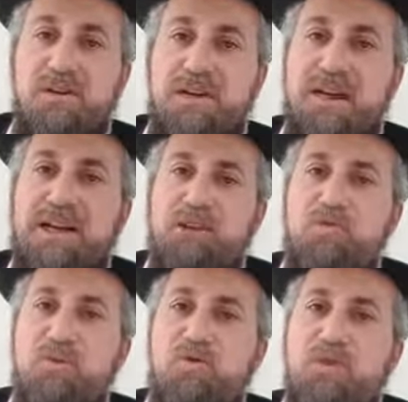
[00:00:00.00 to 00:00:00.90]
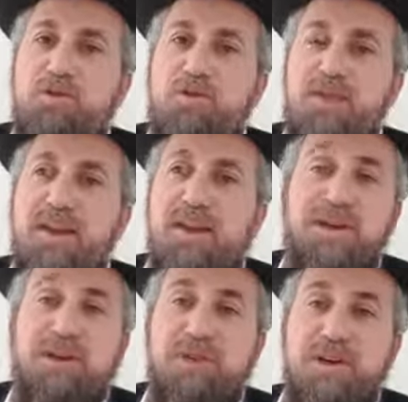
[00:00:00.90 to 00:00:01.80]
Et Akadosh Baruch va lui offrir un
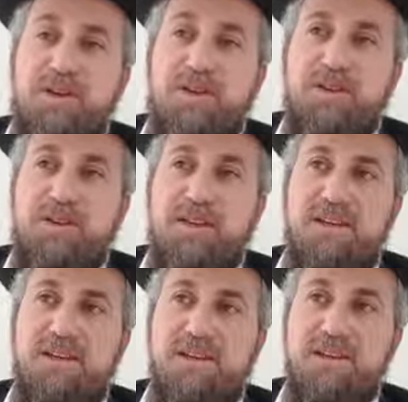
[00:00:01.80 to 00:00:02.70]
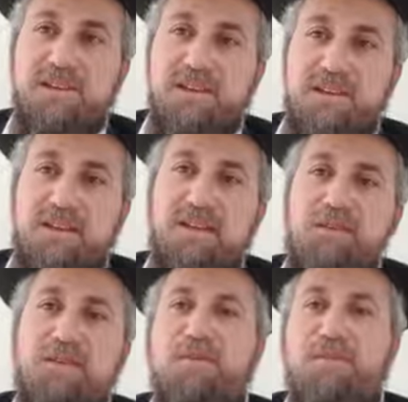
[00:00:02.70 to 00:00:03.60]
cadeau extraordinaire. Il
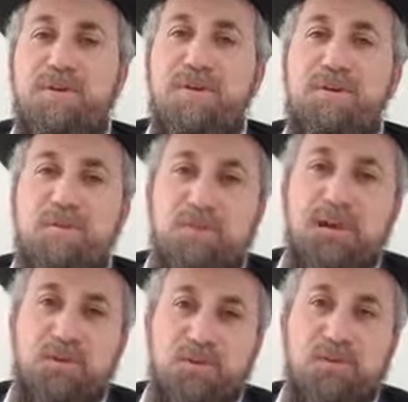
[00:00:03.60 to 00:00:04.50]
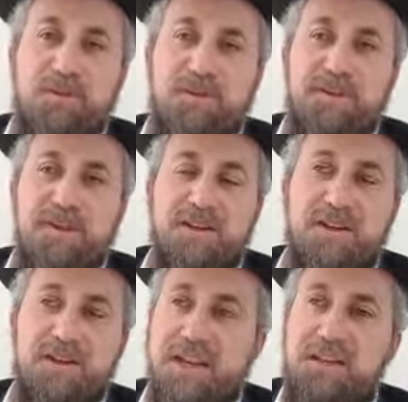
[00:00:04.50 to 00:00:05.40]
va oublier le mal qu'on lui a fait
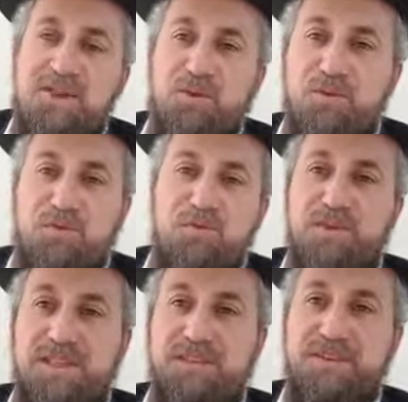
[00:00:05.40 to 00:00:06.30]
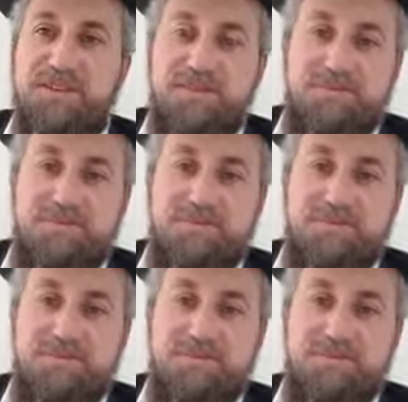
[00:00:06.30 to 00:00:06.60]
il va recontinuer sa vie.